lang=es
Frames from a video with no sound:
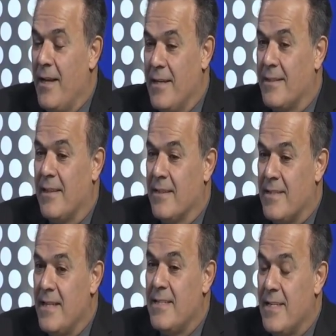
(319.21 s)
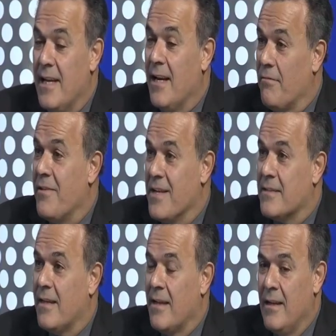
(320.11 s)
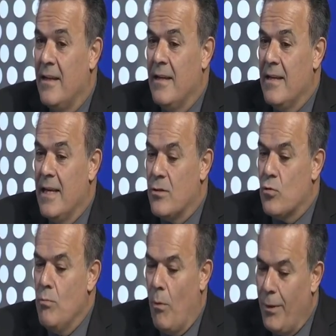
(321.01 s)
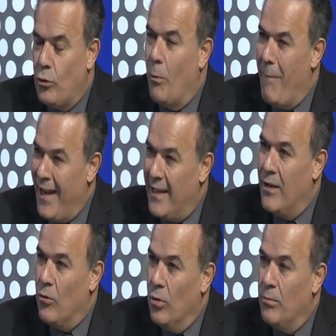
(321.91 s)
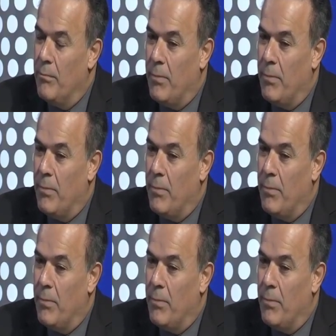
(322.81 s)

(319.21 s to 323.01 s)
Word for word: este, sí sigue la fiesta, es un momento mágico.